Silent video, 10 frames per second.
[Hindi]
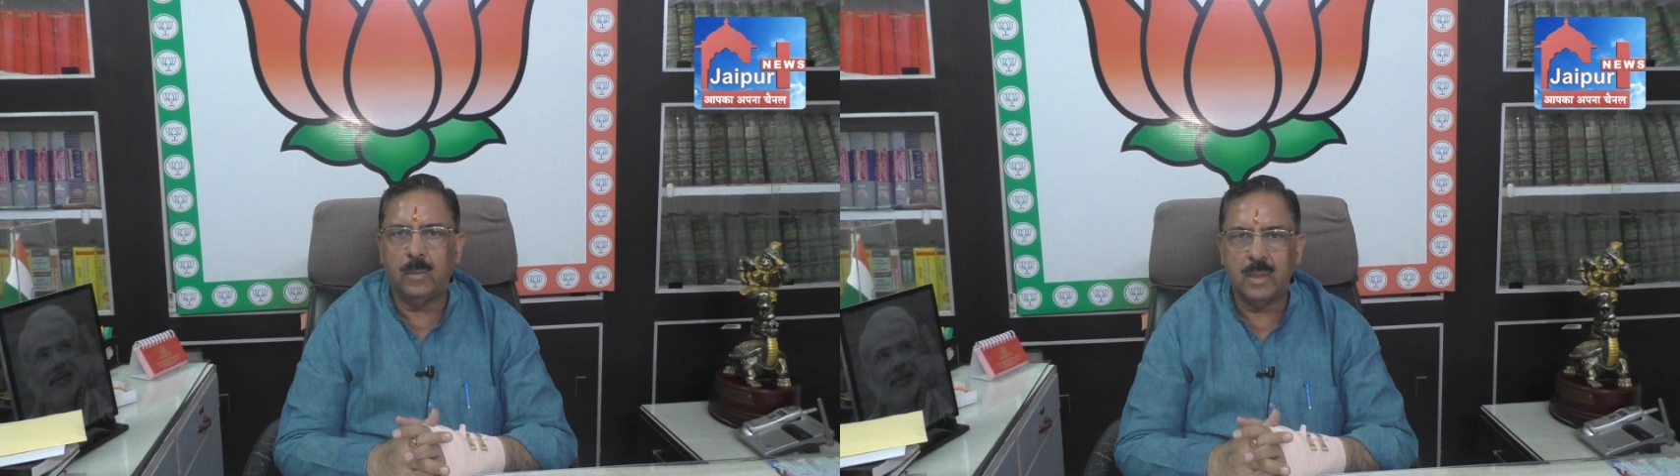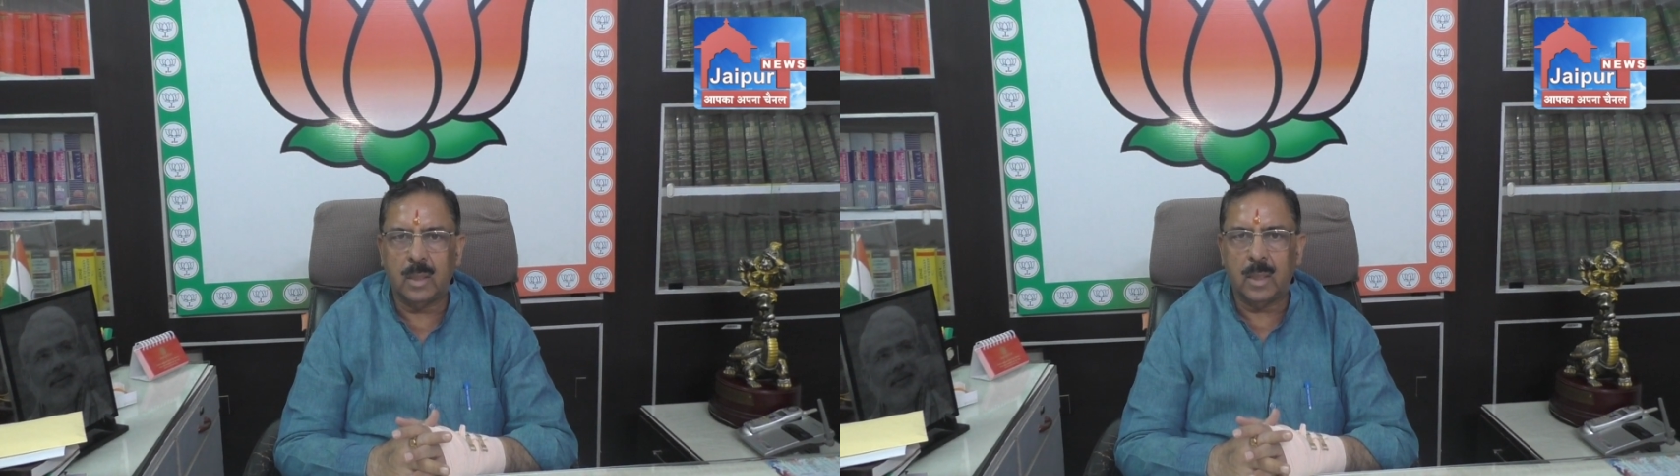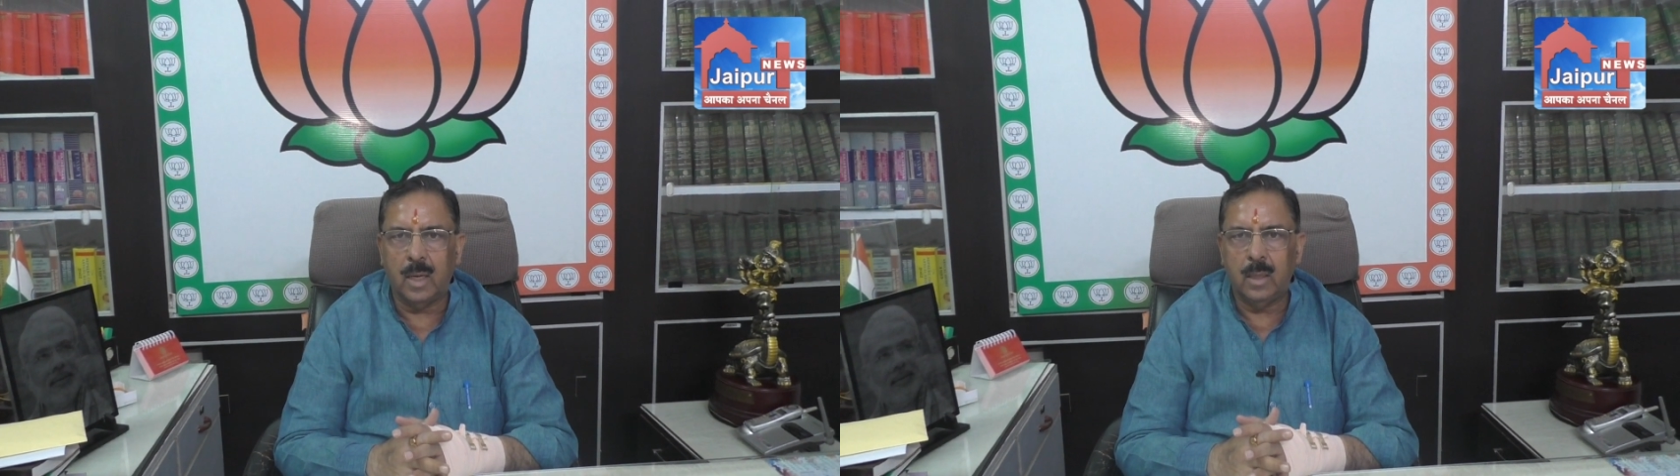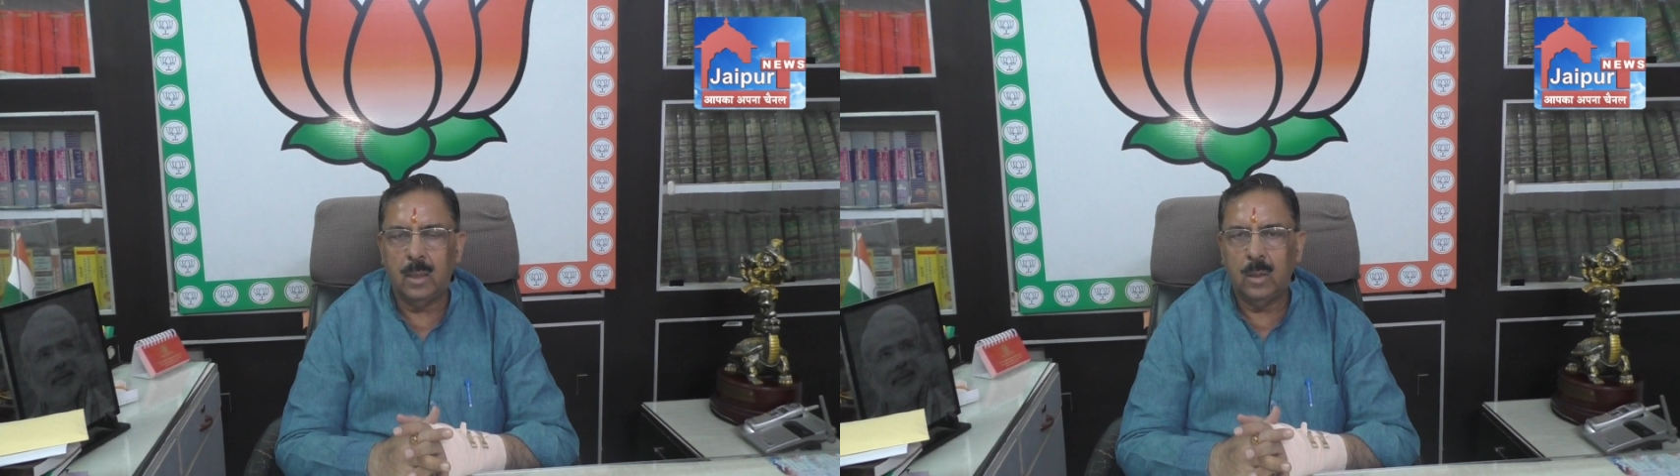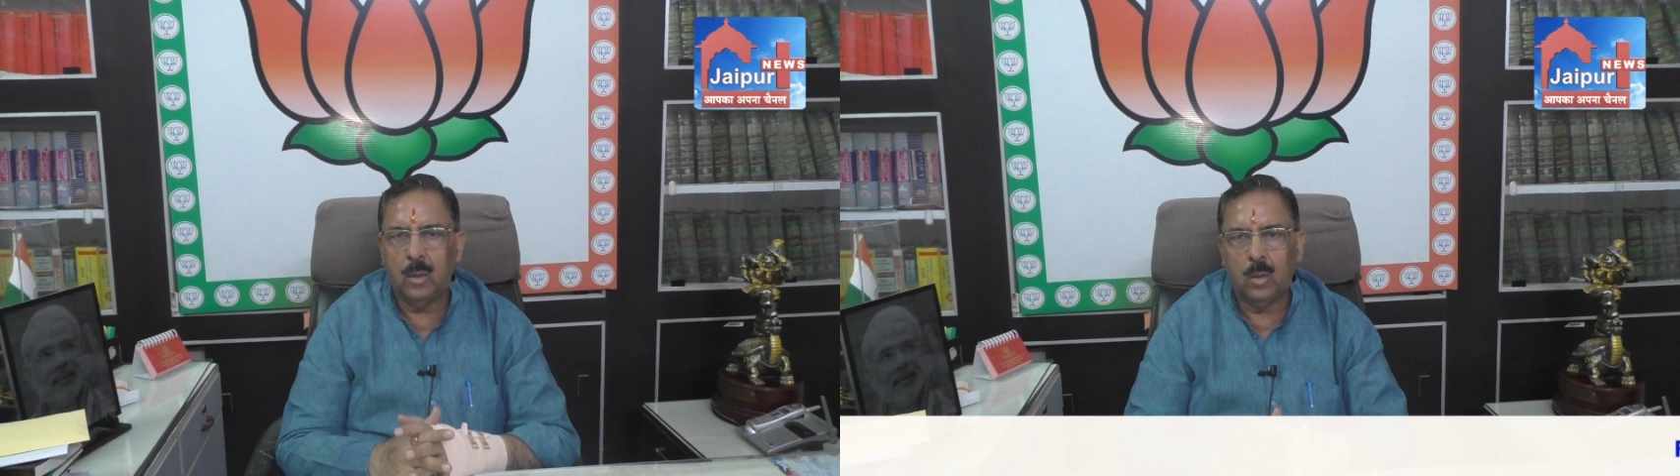भी हमें दिख रहा है
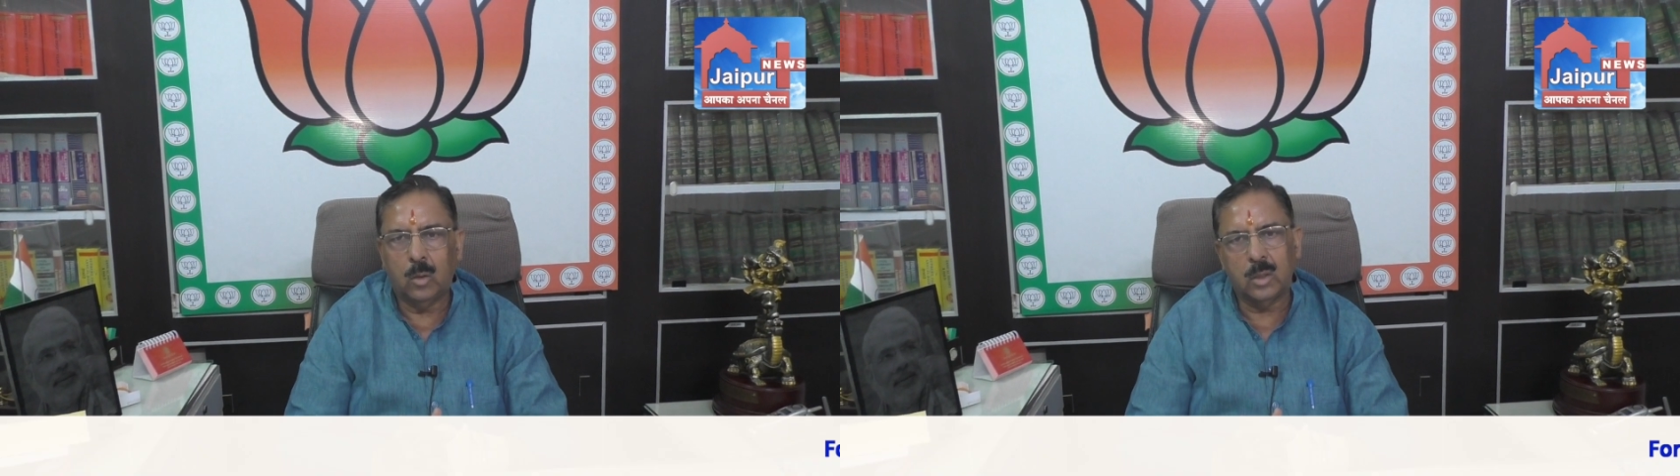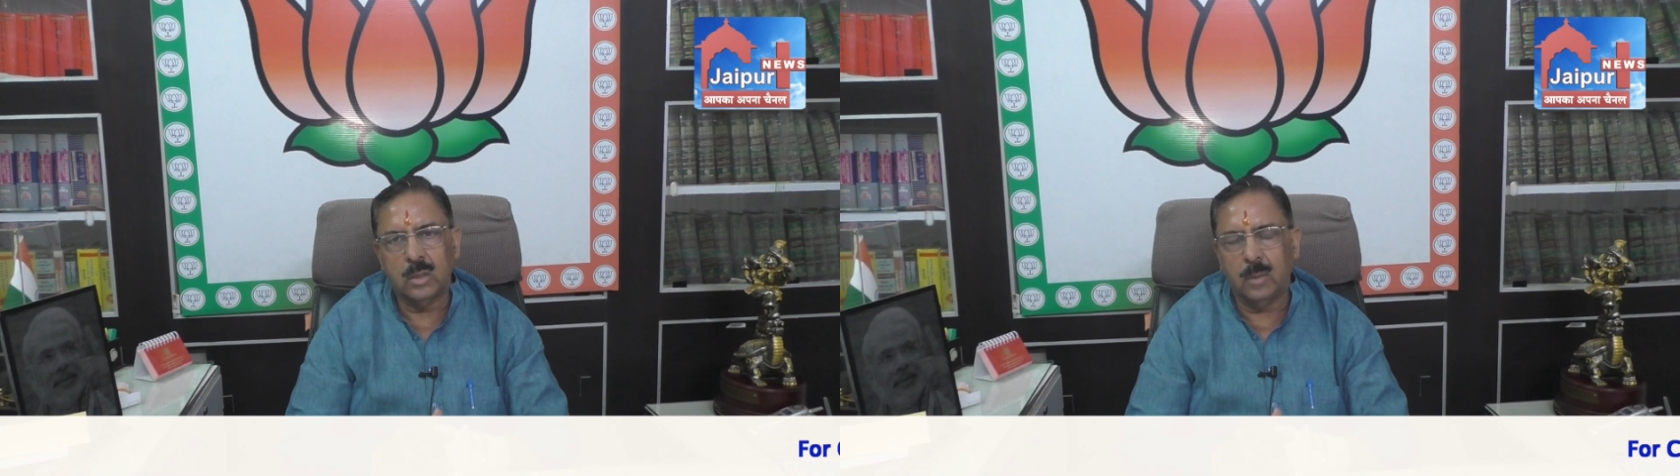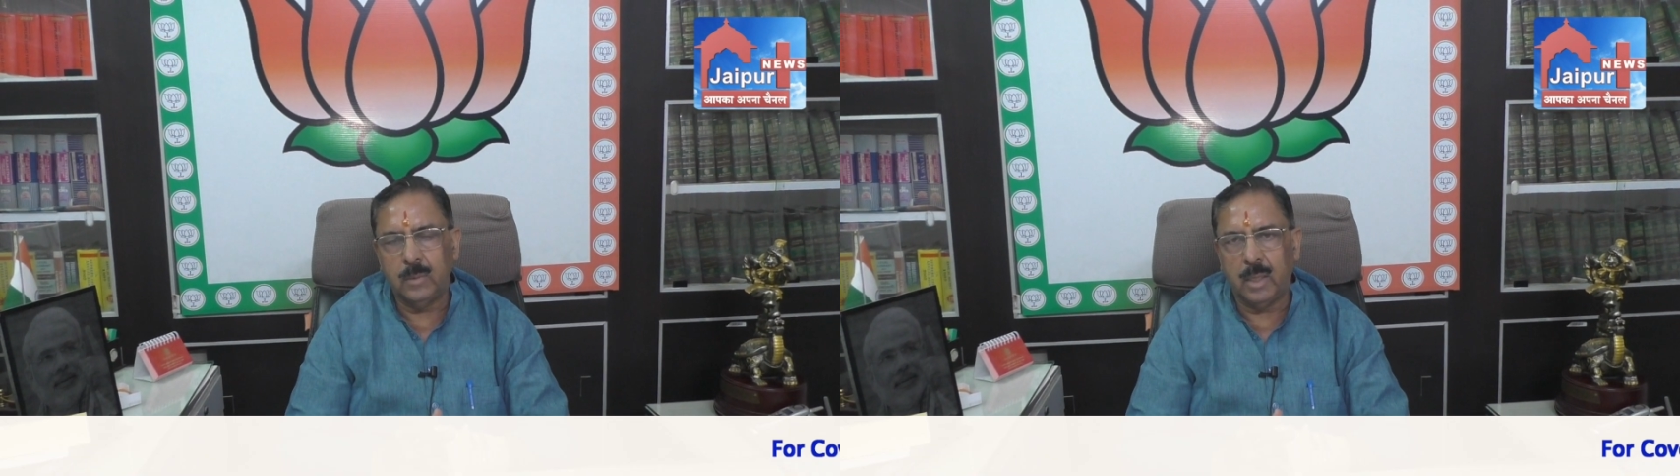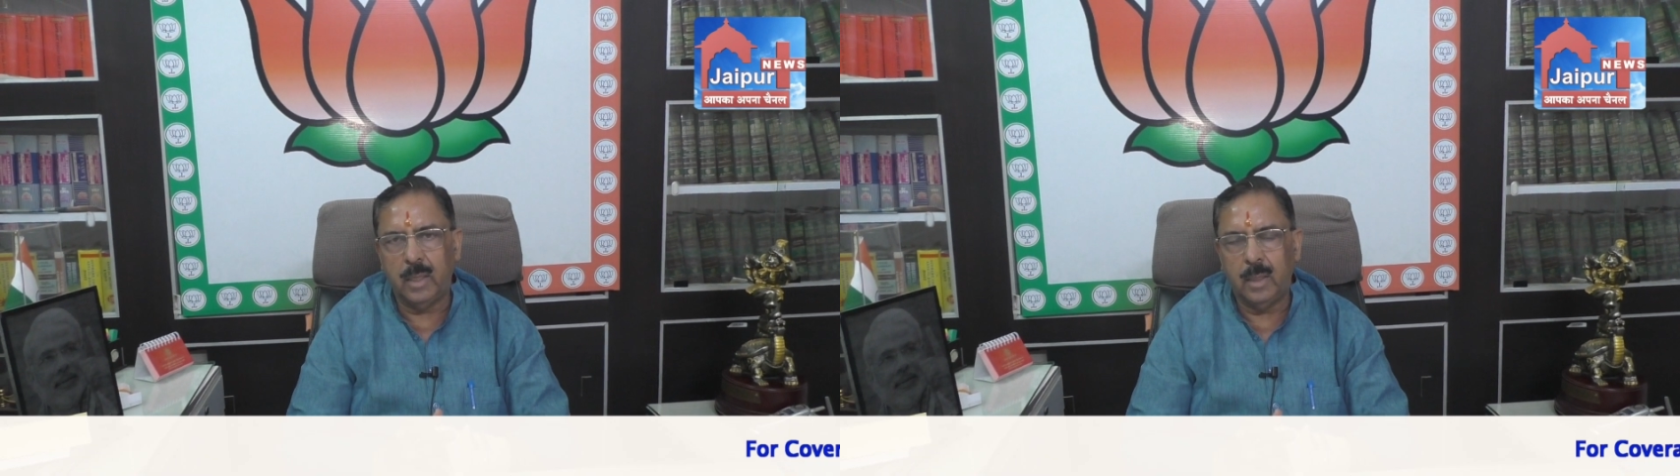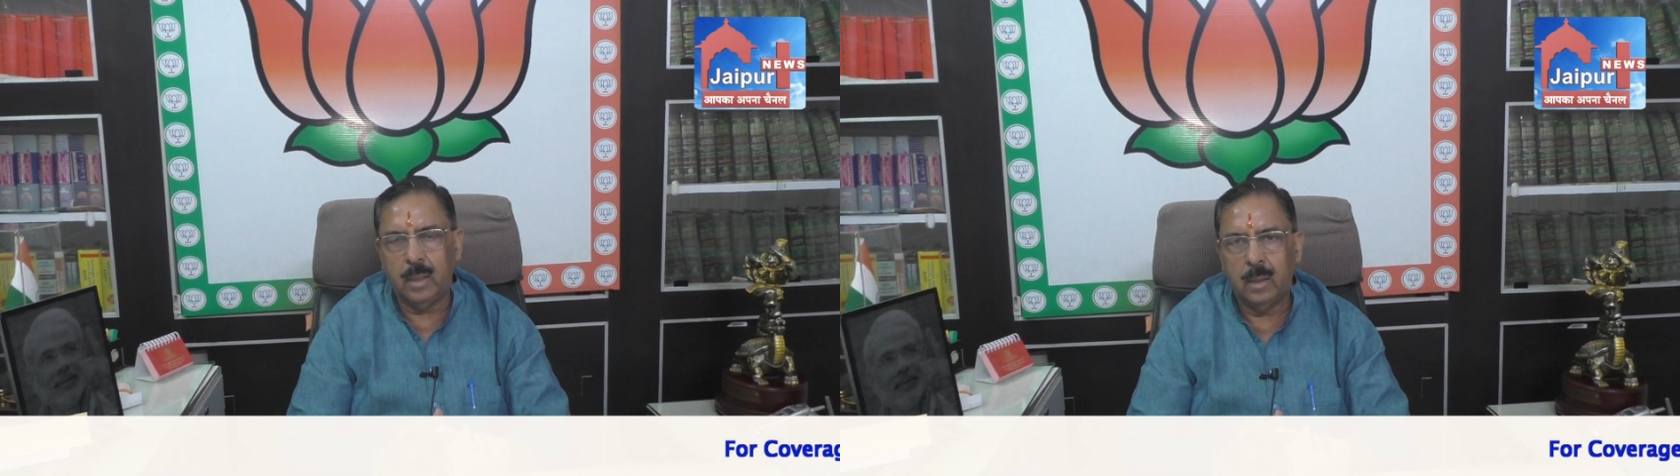और सब जने